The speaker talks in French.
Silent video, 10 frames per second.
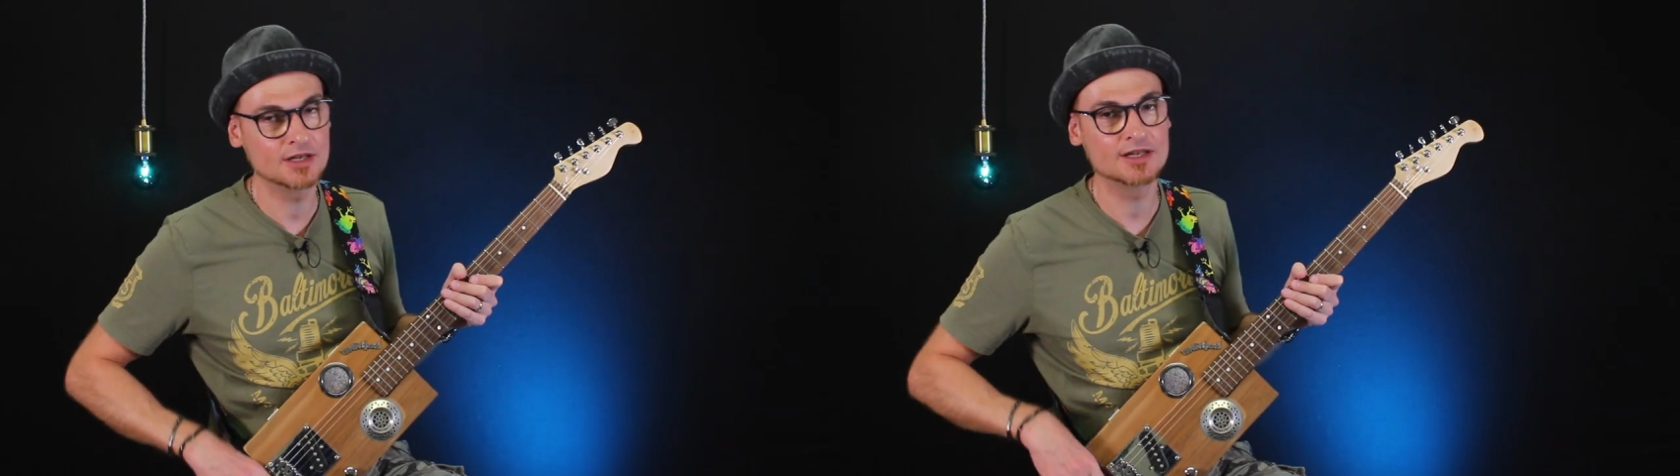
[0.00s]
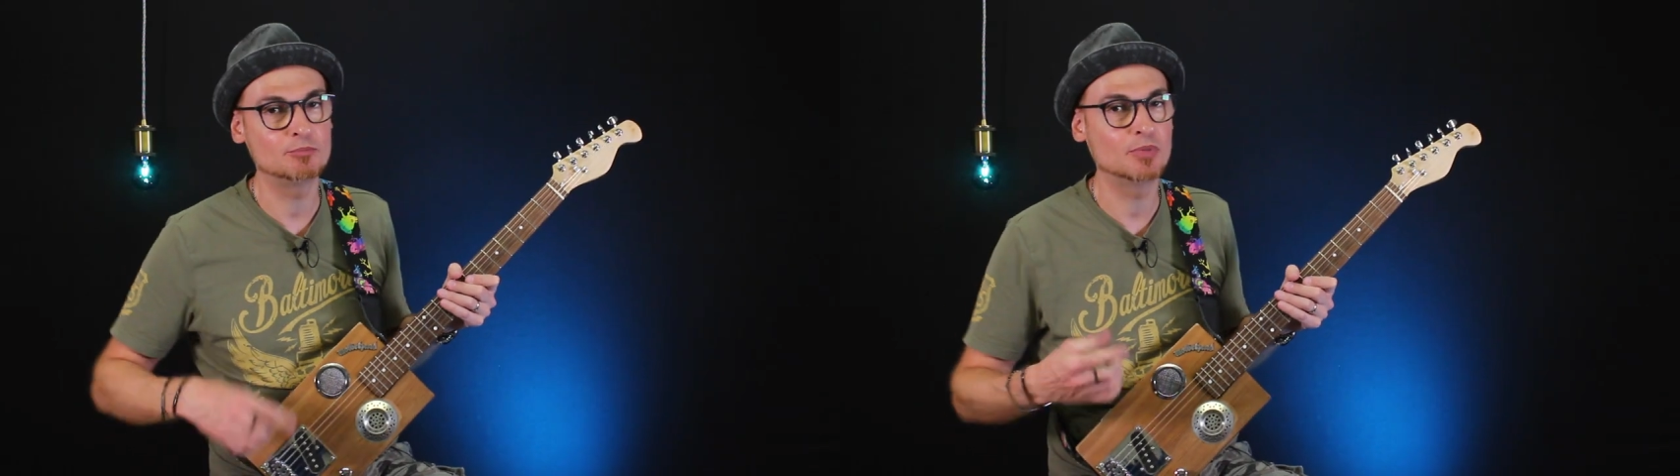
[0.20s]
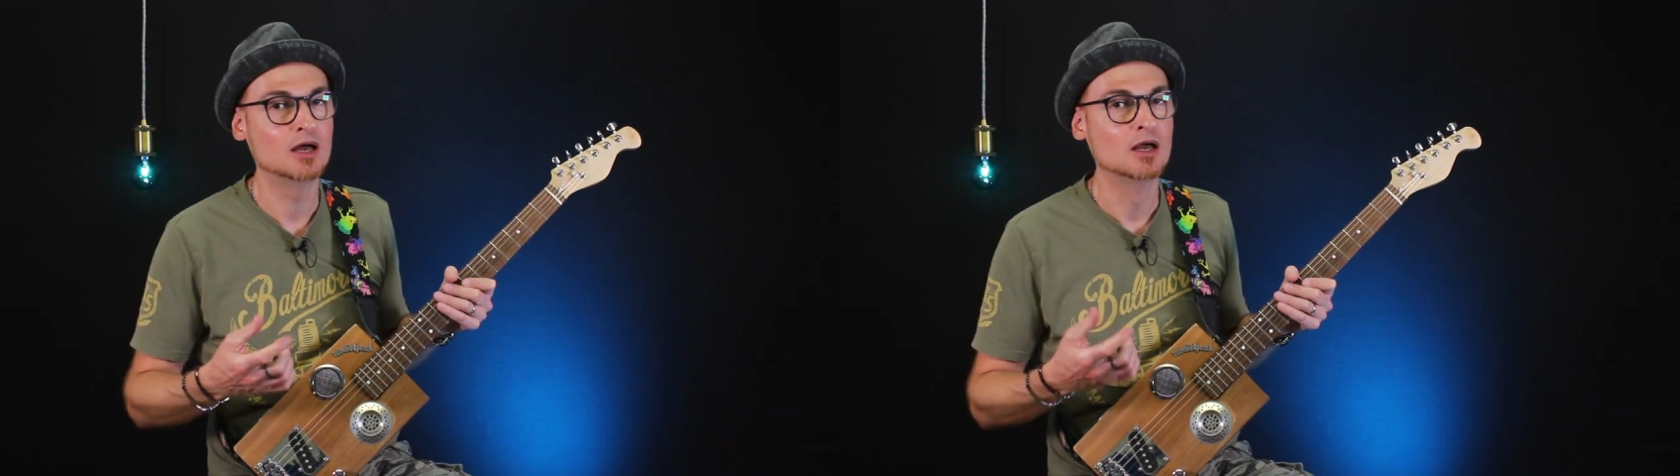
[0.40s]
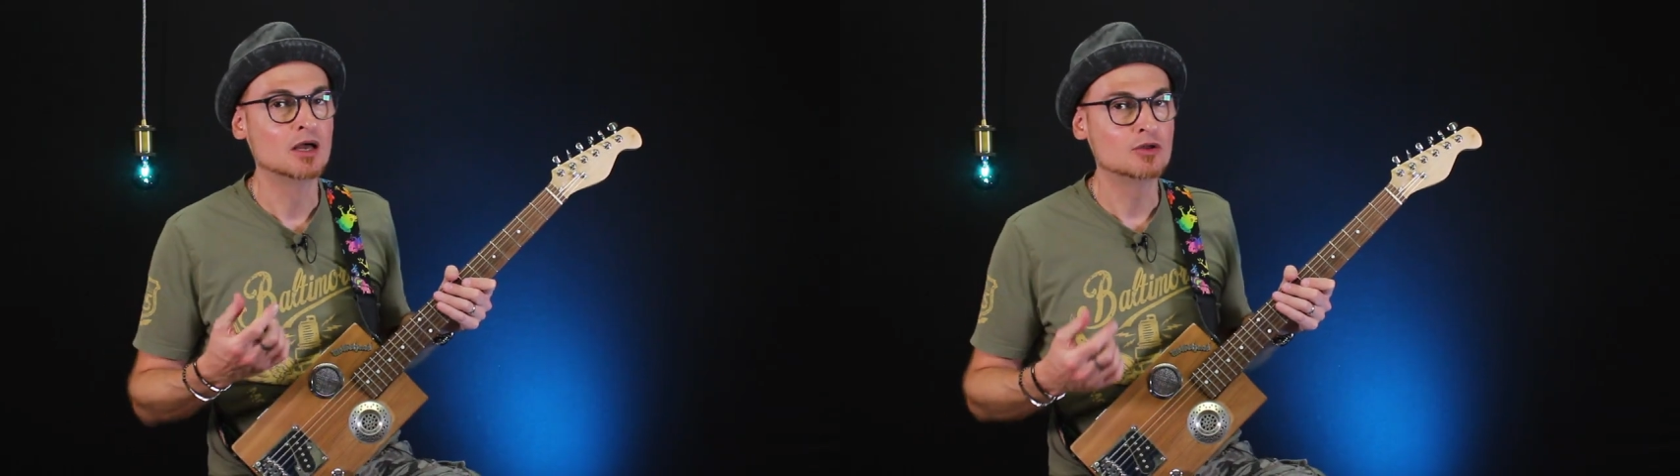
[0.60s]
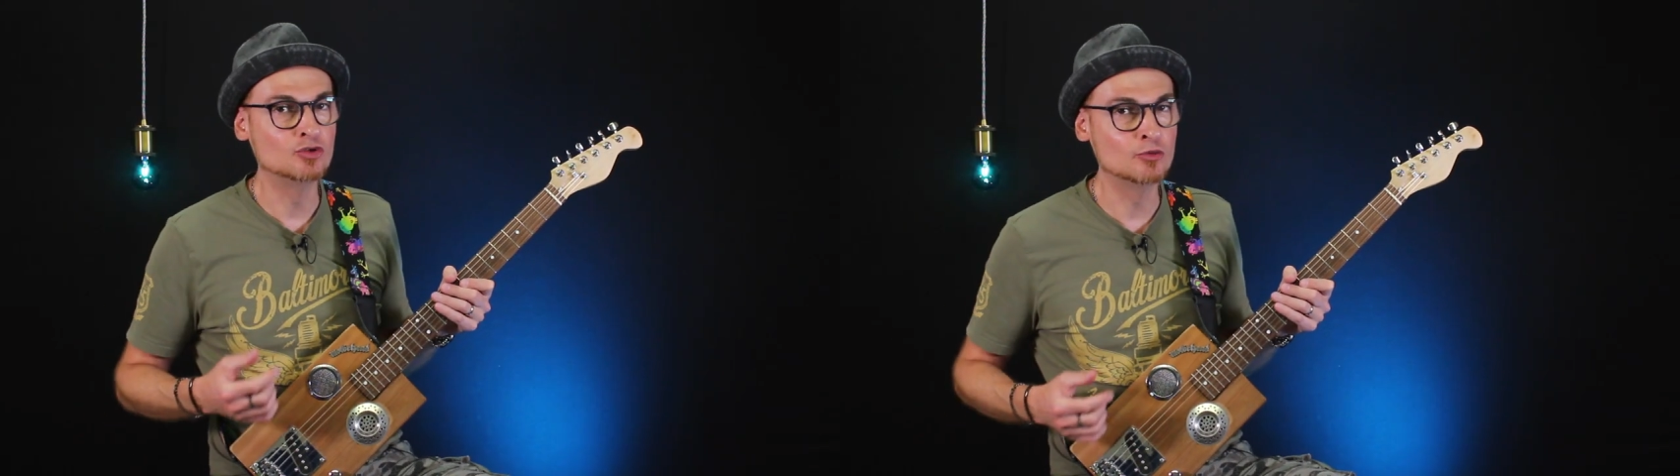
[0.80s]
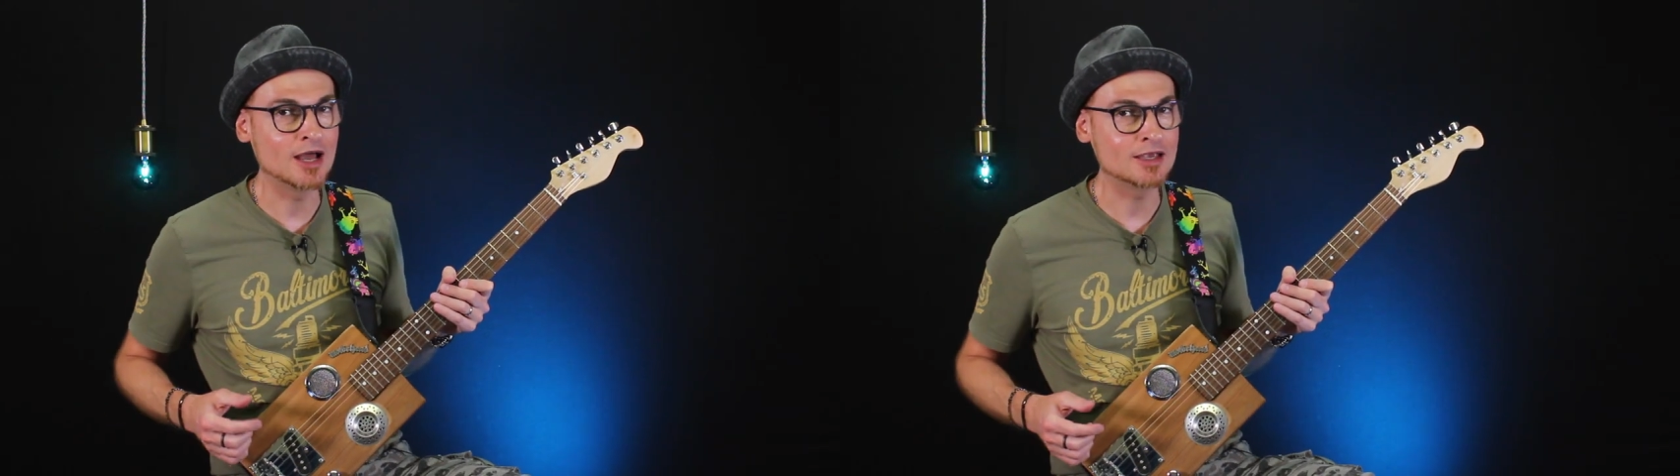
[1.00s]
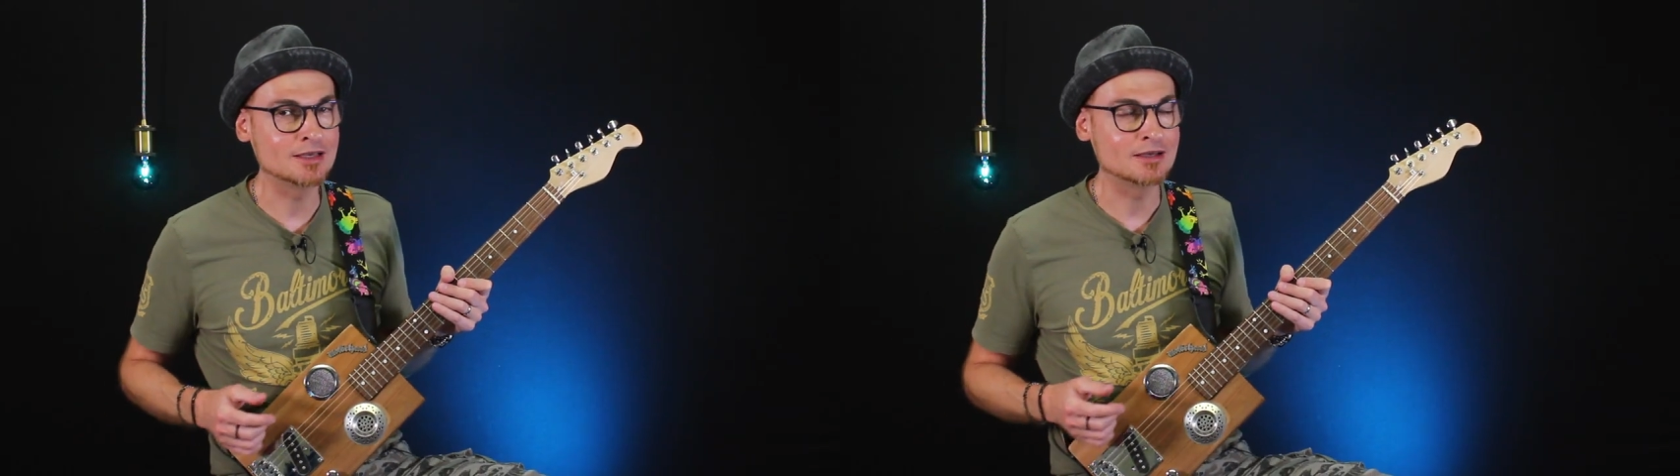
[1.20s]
Elle n'est pas de ma